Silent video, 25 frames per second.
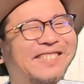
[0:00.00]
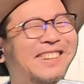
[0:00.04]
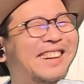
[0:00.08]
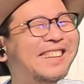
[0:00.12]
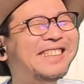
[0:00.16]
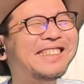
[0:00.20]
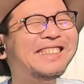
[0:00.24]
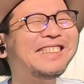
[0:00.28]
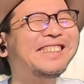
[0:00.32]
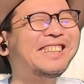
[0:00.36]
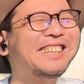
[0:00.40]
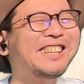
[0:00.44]
は
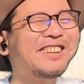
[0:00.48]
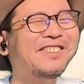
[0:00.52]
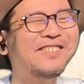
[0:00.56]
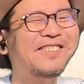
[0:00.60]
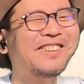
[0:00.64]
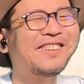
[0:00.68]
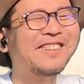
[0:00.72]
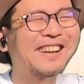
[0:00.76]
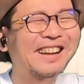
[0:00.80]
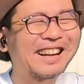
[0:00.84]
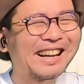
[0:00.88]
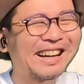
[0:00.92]
言って
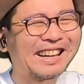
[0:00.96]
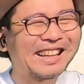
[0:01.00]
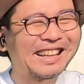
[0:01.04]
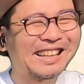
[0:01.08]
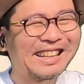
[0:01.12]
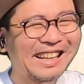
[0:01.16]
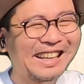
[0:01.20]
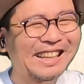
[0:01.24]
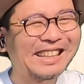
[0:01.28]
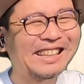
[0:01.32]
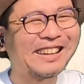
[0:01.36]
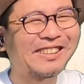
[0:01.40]
もわから
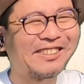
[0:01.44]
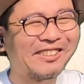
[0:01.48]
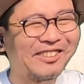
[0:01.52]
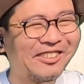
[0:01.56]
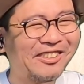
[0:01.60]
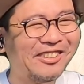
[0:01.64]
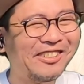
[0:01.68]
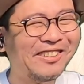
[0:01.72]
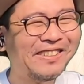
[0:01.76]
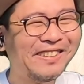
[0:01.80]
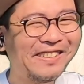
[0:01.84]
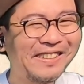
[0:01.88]
ないだ
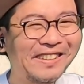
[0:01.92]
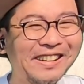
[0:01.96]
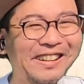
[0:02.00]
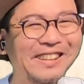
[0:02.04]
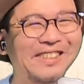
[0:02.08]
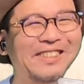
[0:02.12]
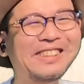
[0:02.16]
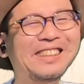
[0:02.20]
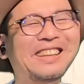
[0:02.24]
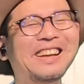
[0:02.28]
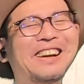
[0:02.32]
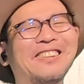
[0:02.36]
ろう。
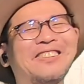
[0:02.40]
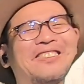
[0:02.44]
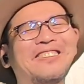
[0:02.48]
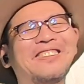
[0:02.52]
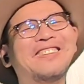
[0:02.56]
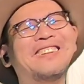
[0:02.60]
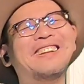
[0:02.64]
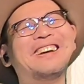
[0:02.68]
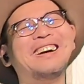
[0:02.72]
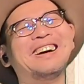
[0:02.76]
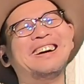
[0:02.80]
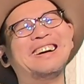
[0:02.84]
いや、ほ
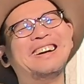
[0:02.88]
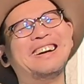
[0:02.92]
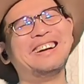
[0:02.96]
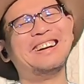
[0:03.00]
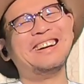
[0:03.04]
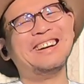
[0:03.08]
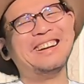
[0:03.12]
ら。